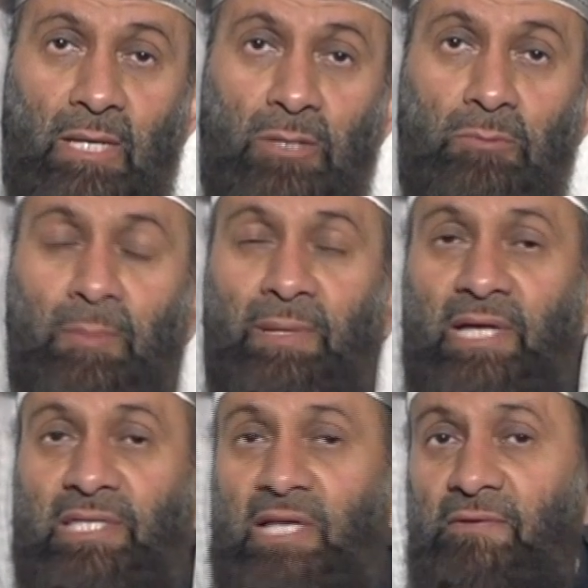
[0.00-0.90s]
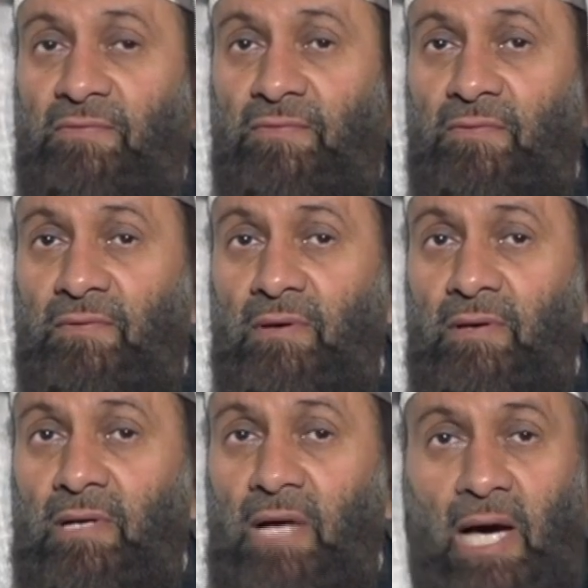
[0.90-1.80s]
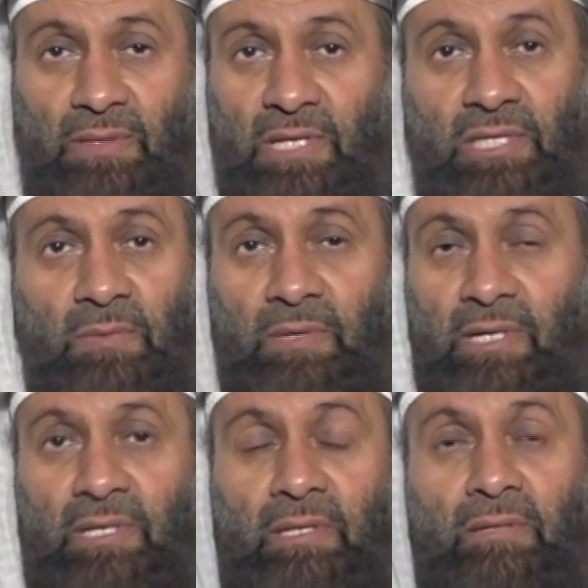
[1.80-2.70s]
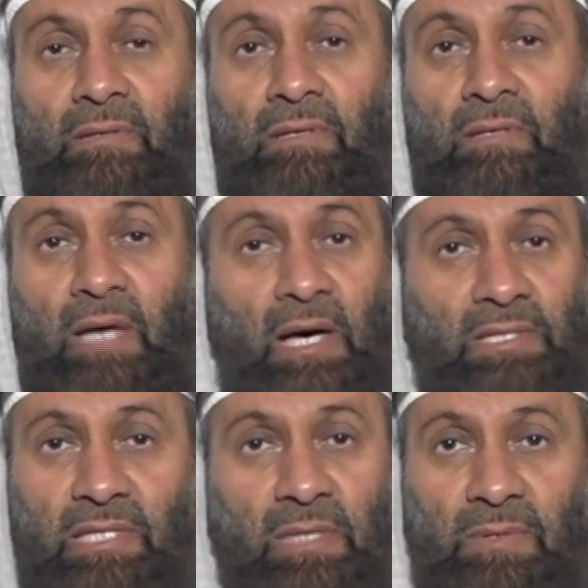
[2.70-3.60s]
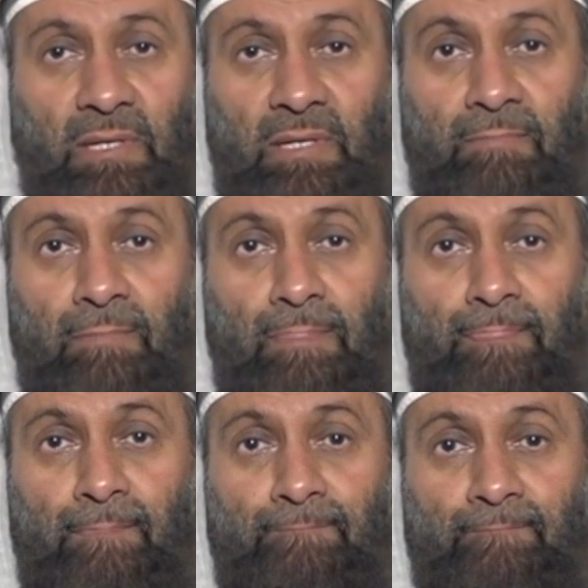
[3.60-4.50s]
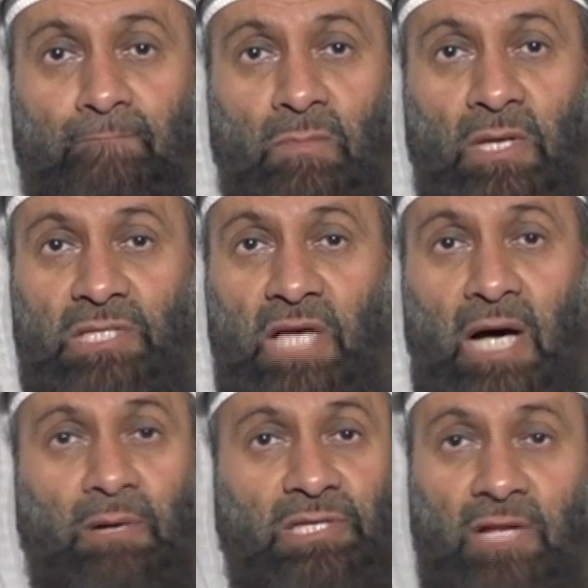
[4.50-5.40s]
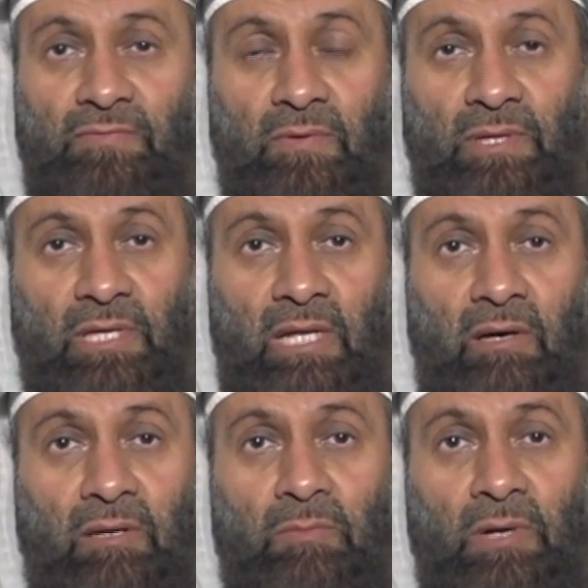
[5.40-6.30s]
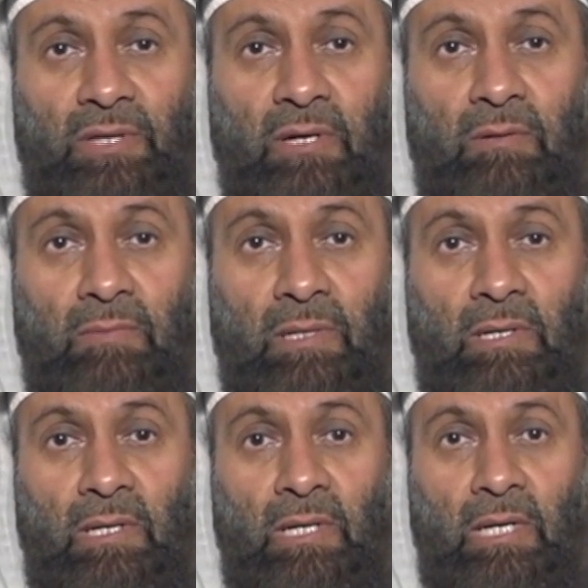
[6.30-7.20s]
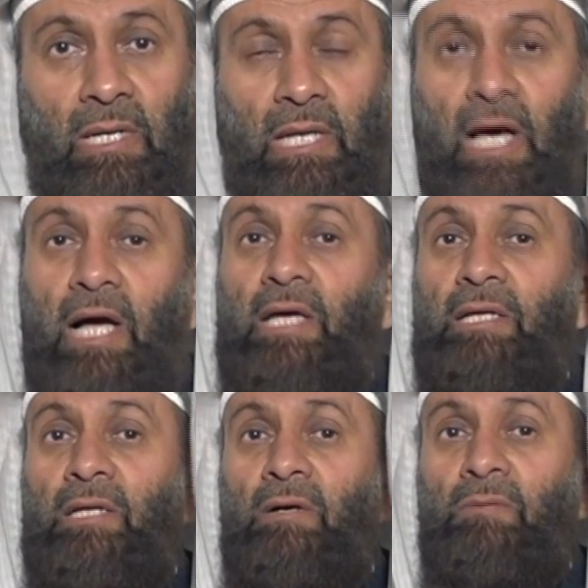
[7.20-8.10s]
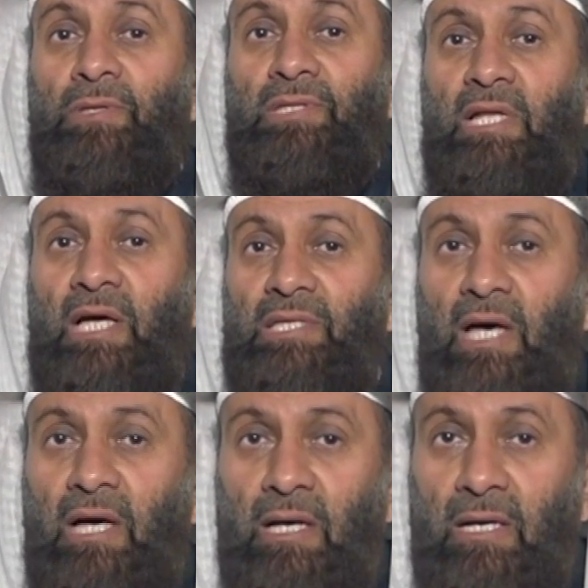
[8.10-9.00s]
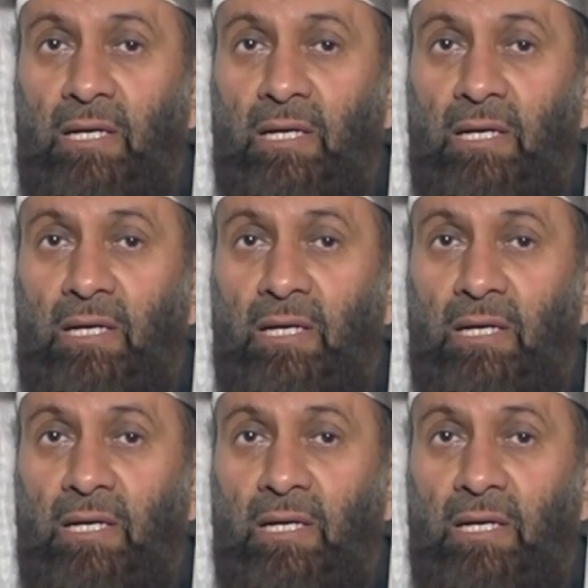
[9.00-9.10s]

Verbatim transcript: ربما نختلف هذا شيء طبيعي هذا شيء طبيعي الصحابة اختلفوا رضي الله عنهم وارضاهم لكنهم ضد الأعداء